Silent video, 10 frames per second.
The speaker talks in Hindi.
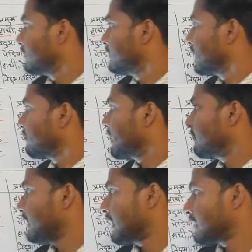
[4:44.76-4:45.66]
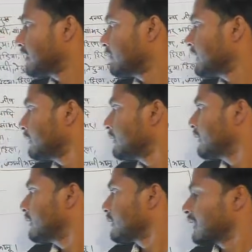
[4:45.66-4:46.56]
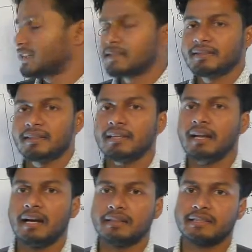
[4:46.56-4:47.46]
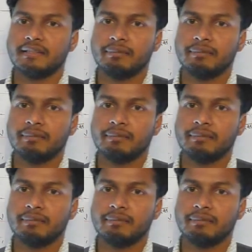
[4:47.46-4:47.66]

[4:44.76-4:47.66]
दलमा अभ्यारण्य में खास करके हाथी